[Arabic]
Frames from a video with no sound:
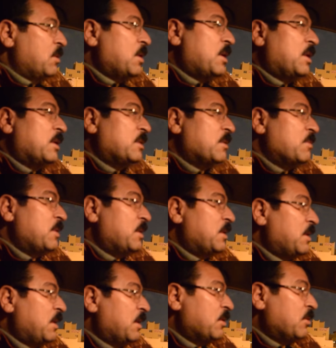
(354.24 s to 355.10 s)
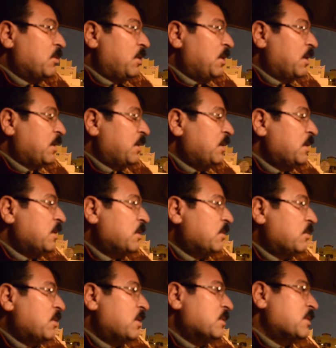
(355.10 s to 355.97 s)
وأنا أتمنى لك كل
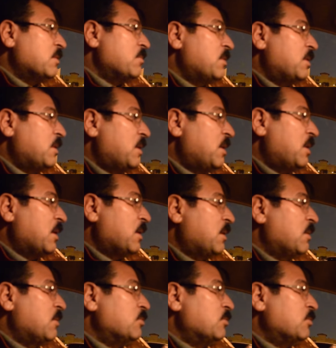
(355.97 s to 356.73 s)
خير وأتمنى لك